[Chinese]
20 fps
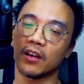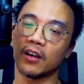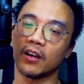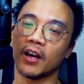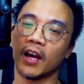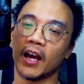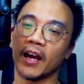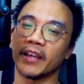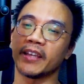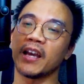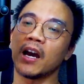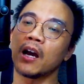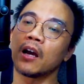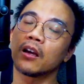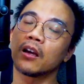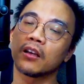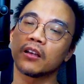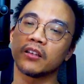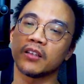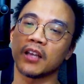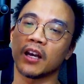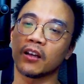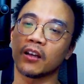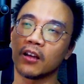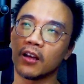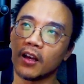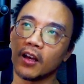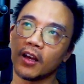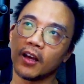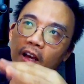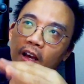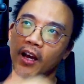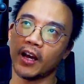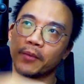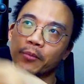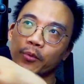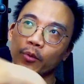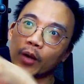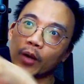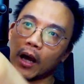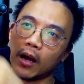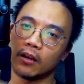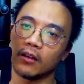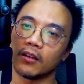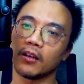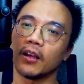海洋洋海波浪。